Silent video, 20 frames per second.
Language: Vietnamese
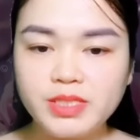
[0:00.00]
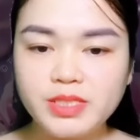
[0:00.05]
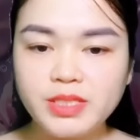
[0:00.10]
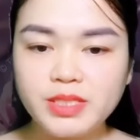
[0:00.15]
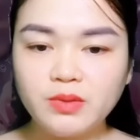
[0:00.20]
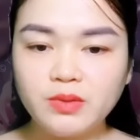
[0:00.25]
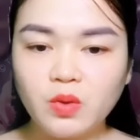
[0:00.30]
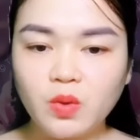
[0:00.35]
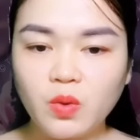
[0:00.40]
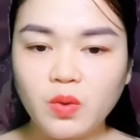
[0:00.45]

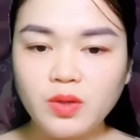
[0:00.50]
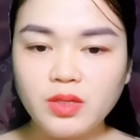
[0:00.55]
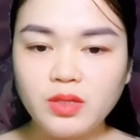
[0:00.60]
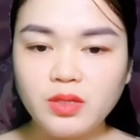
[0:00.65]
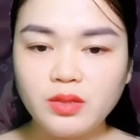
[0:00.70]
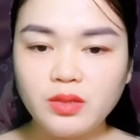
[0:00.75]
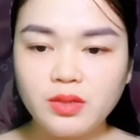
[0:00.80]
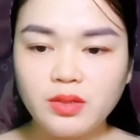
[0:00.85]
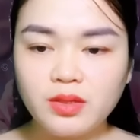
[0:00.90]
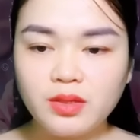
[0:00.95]
Không thể
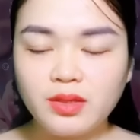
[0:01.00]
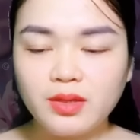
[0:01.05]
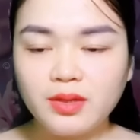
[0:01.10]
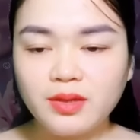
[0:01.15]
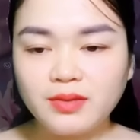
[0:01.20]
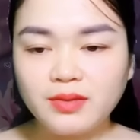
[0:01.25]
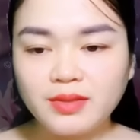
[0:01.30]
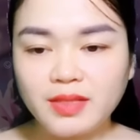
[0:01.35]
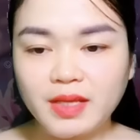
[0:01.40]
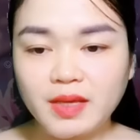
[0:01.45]
không thừa nhận,
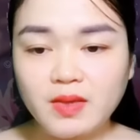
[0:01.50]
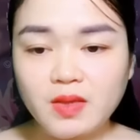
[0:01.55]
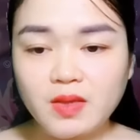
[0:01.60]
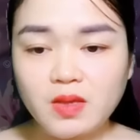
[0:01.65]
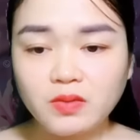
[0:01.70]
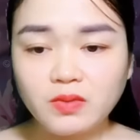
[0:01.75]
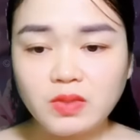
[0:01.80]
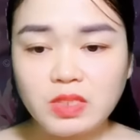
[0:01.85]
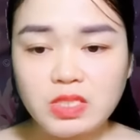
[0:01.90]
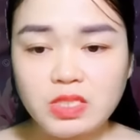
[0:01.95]

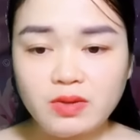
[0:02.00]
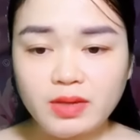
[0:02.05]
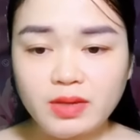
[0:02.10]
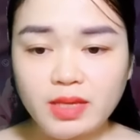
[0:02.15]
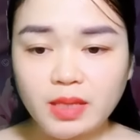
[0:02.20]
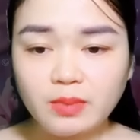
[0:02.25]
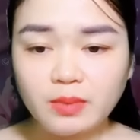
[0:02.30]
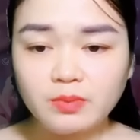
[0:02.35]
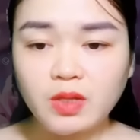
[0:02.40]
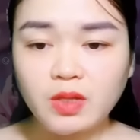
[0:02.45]
cô thật
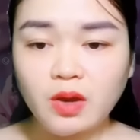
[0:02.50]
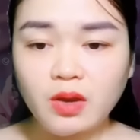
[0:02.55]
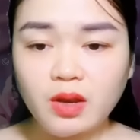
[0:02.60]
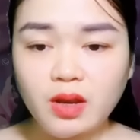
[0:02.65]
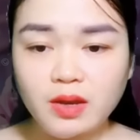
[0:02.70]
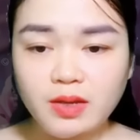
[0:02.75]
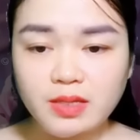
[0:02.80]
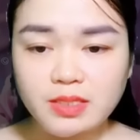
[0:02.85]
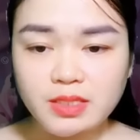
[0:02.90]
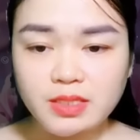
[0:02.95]
sự rất ghen
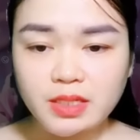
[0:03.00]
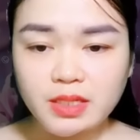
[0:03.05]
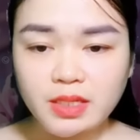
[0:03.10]
tị.